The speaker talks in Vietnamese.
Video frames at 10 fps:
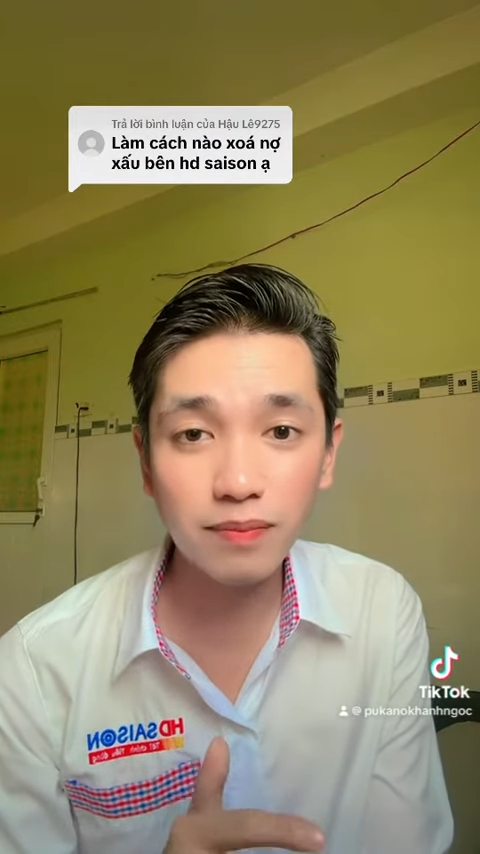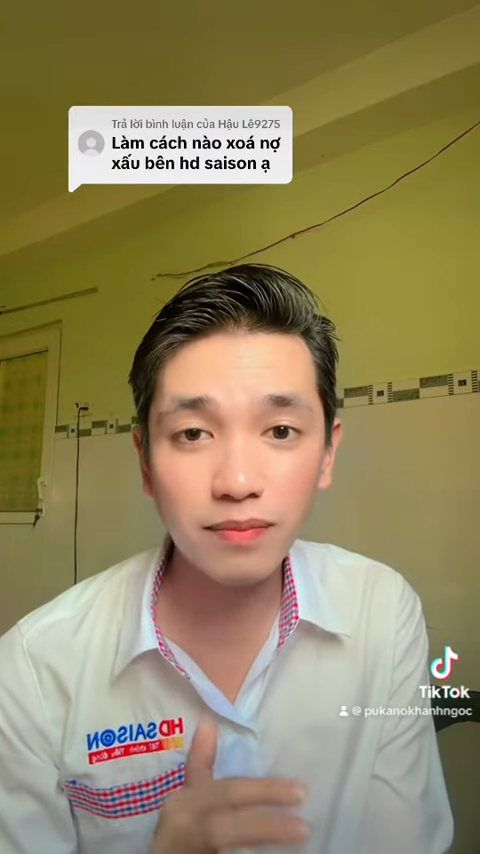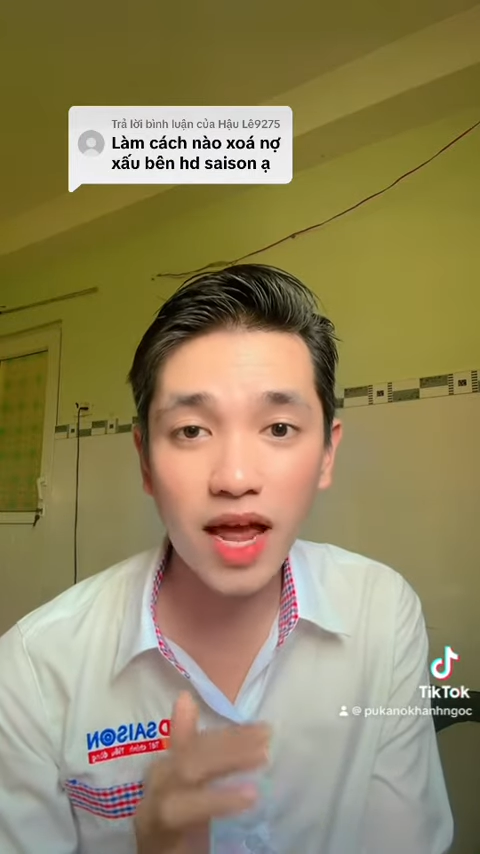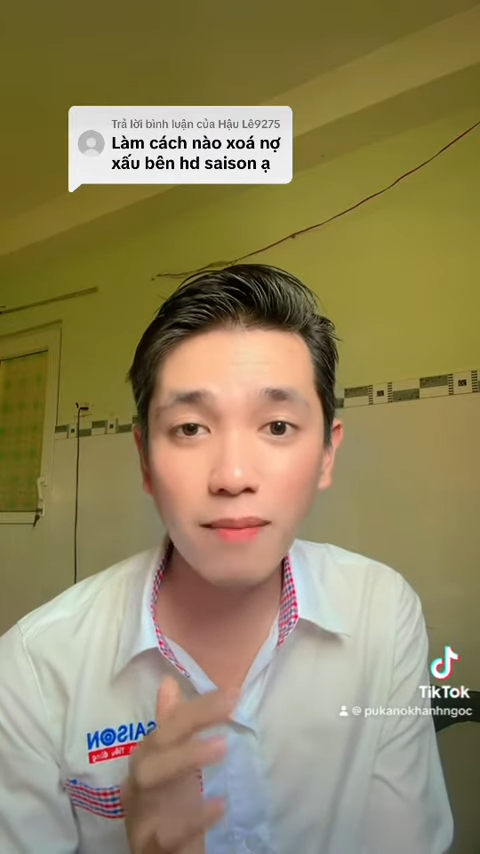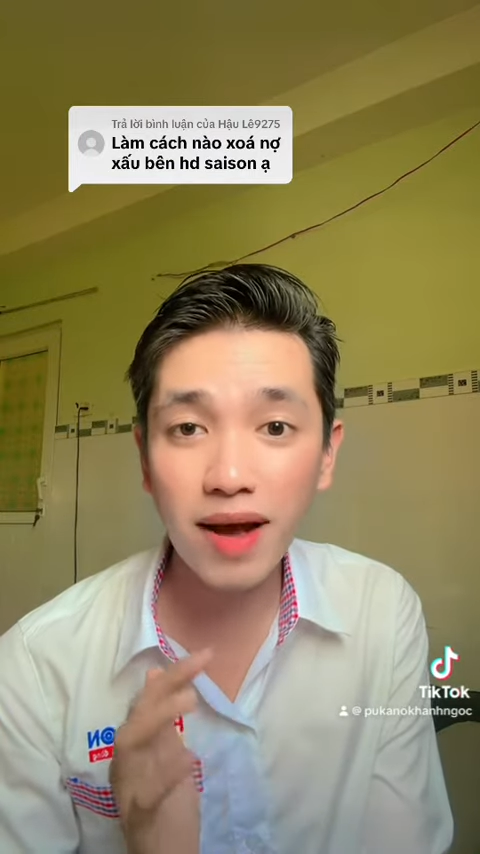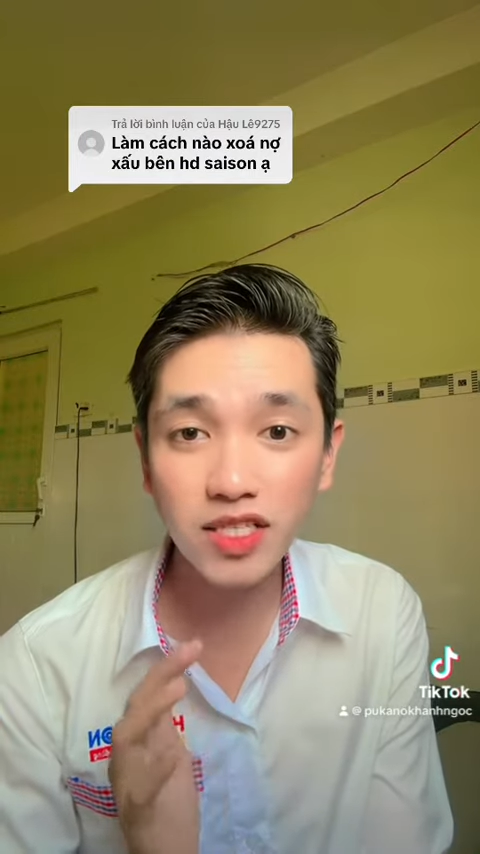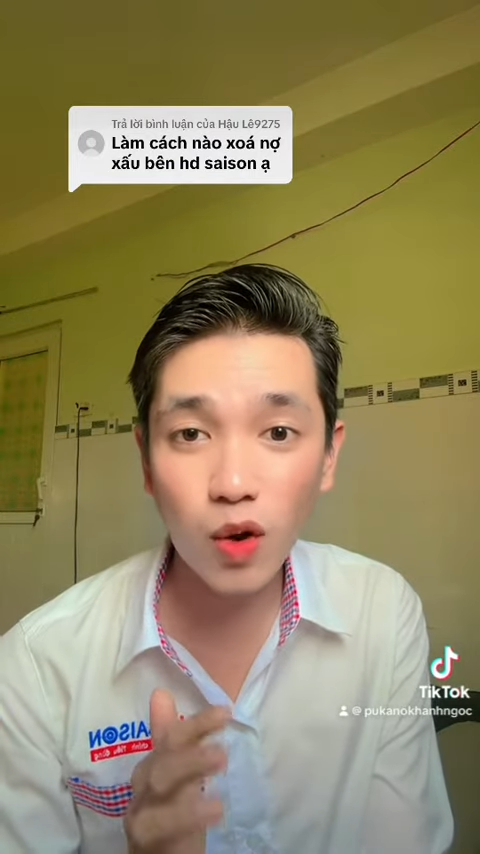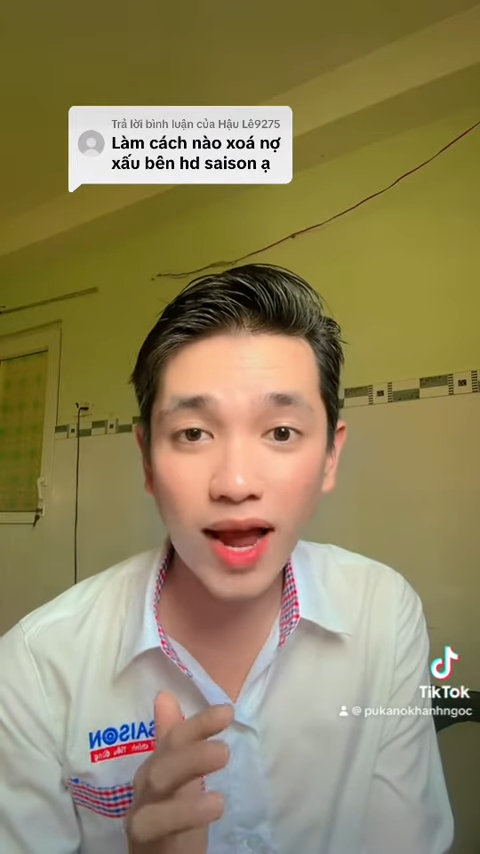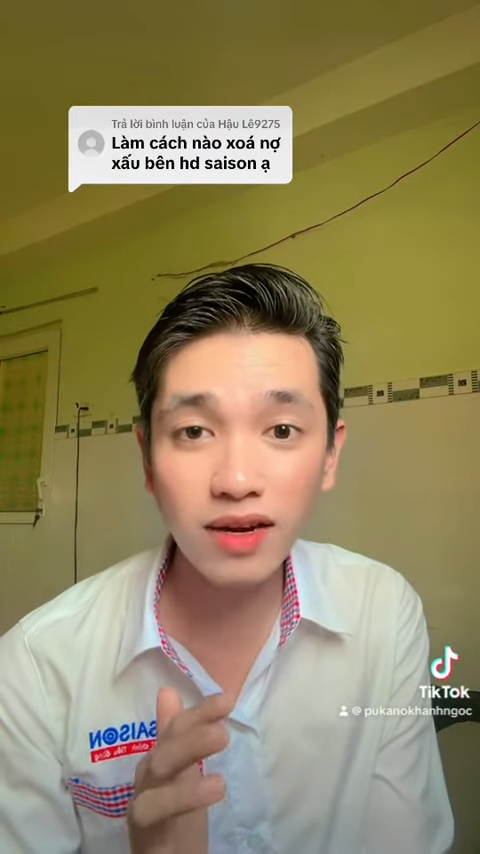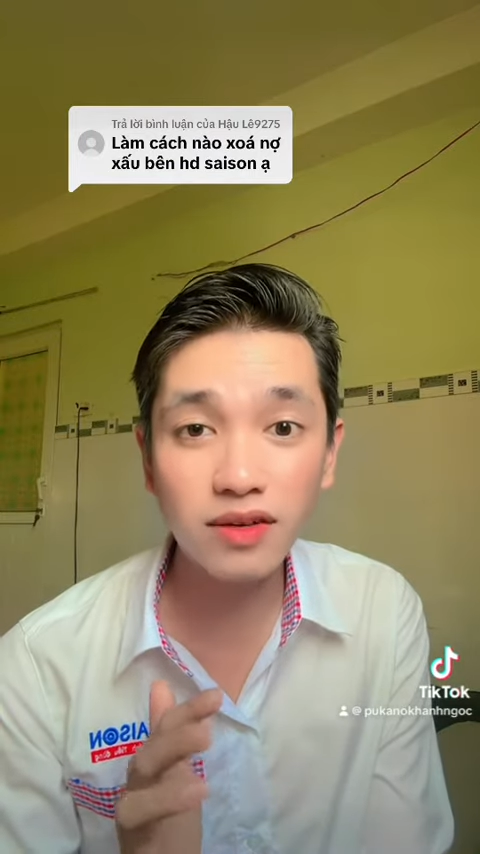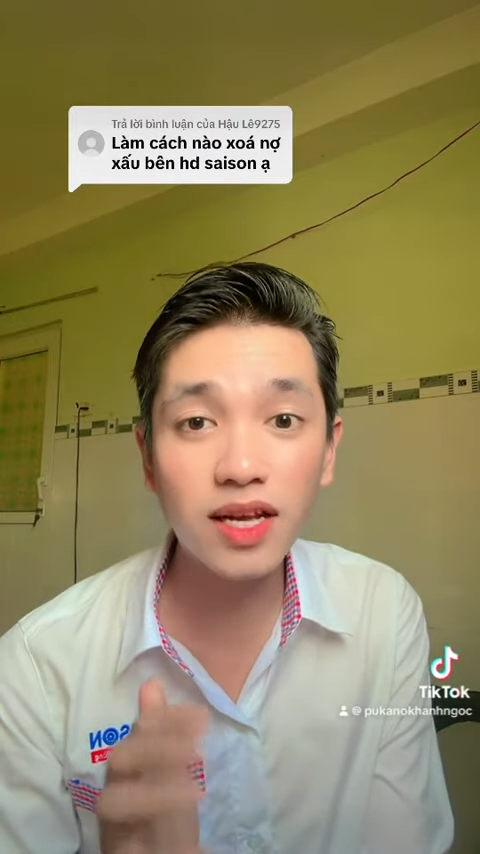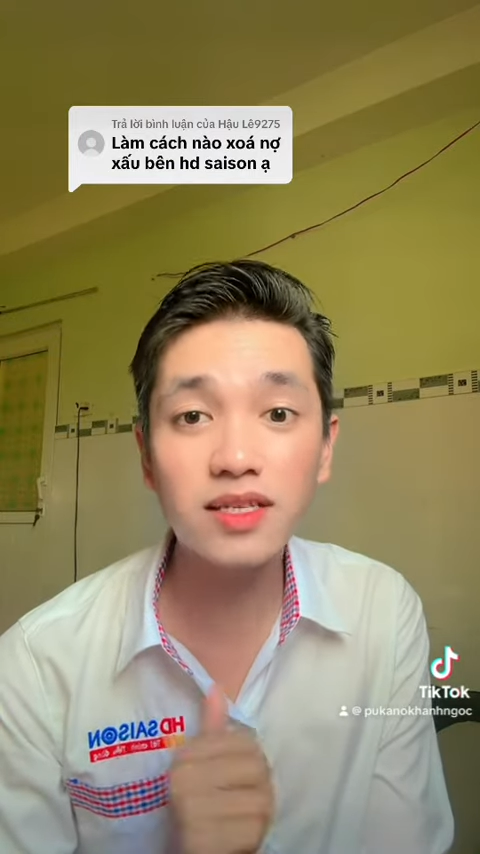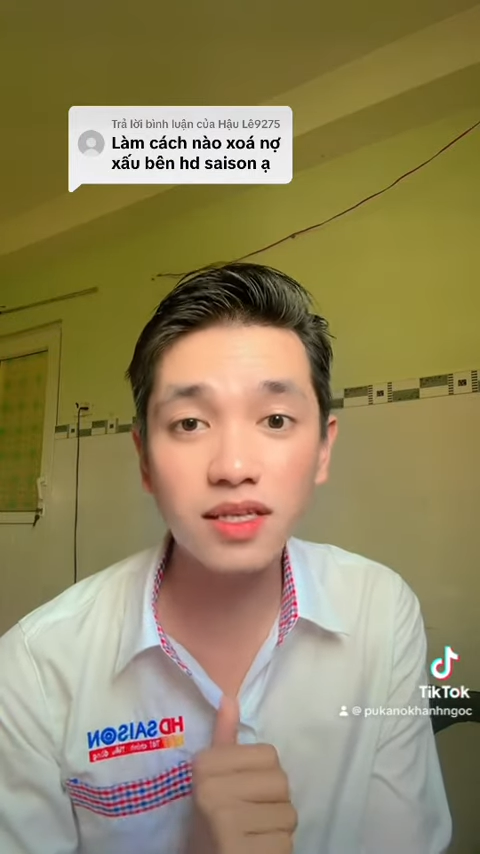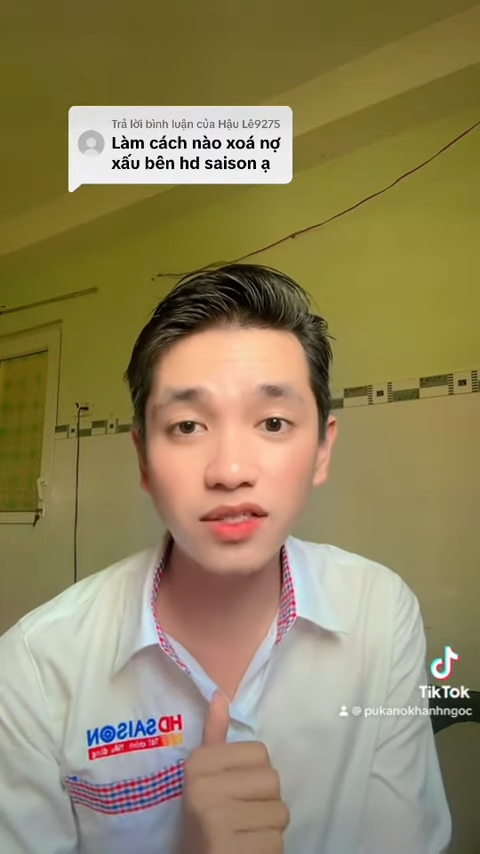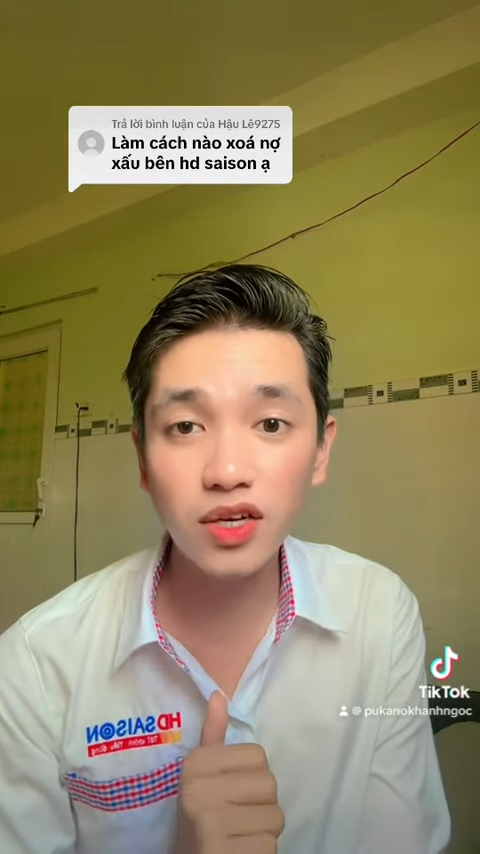để mà xóa được cái lịch
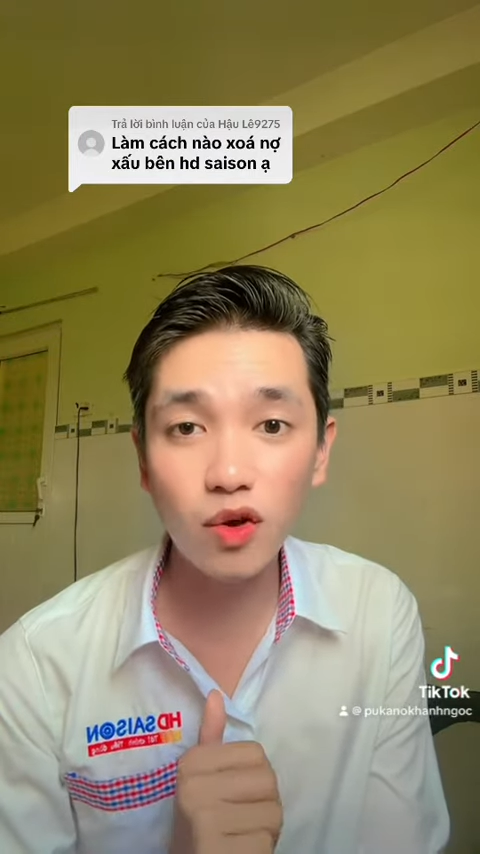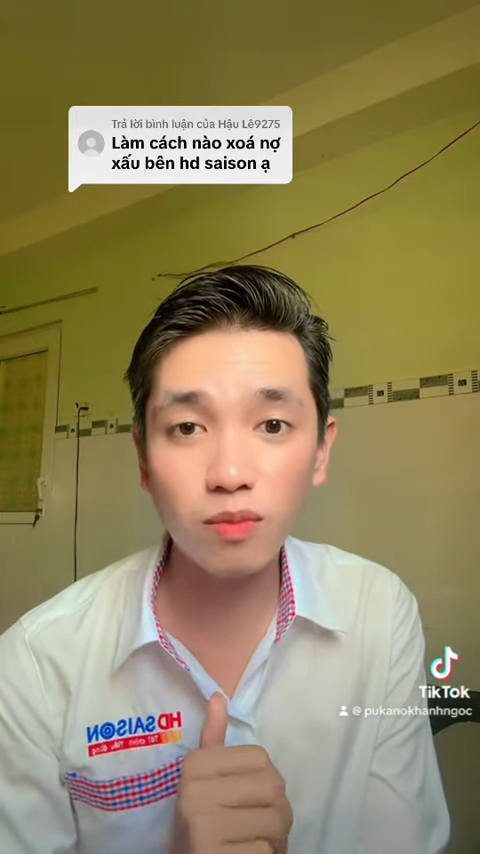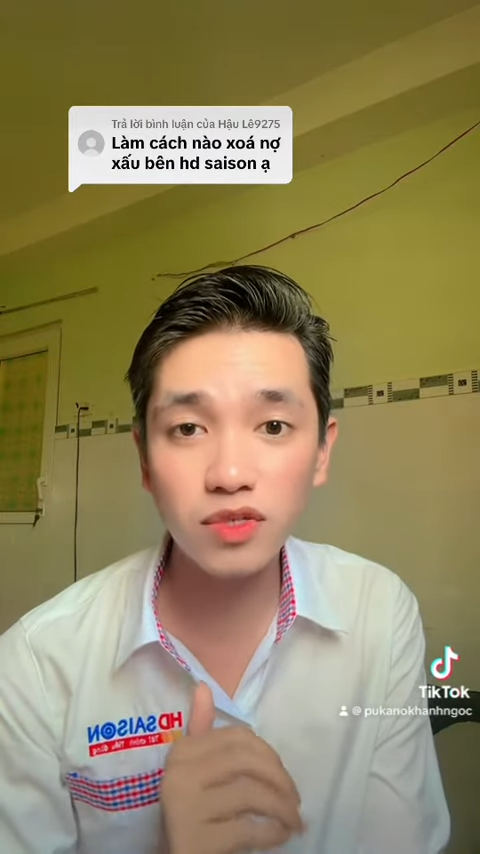sử tín dụng,